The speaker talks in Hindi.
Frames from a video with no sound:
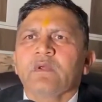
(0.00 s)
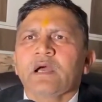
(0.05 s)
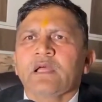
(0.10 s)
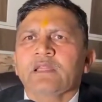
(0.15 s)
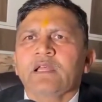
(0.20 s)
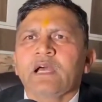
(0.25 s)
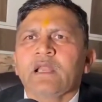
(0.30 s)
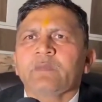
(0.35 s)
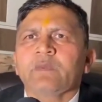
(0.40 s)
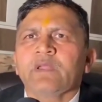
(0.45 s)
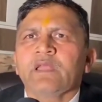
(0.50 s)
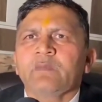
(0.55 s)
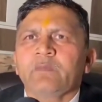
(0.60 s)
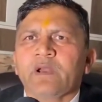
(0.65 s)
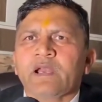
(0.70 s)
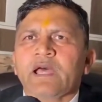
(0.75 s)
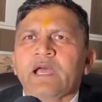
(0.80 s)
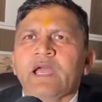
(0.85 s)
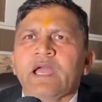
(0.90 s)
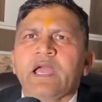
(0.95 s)
आधार पर
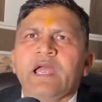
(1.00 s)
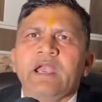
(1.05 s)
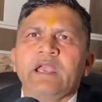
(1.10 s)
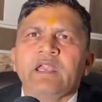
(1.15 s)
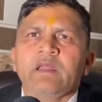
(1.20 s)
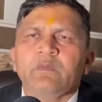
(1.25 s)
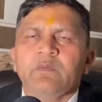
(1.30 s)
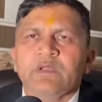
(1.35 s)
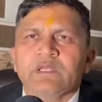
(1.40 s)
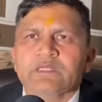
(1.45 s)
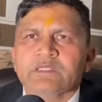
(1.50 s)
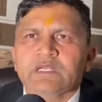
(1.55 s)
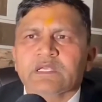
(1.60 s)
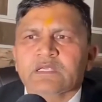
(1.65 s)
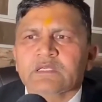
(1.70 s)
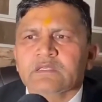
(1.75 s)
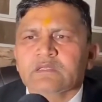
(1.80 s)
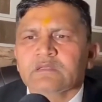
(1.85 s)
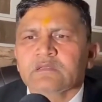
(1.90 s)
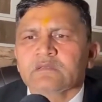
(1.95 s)
बढ़ाया एनडीपीएस
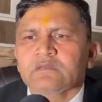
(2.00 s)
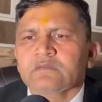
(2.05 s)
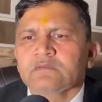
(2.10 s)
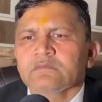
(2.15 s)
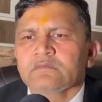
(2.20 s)
एक्ट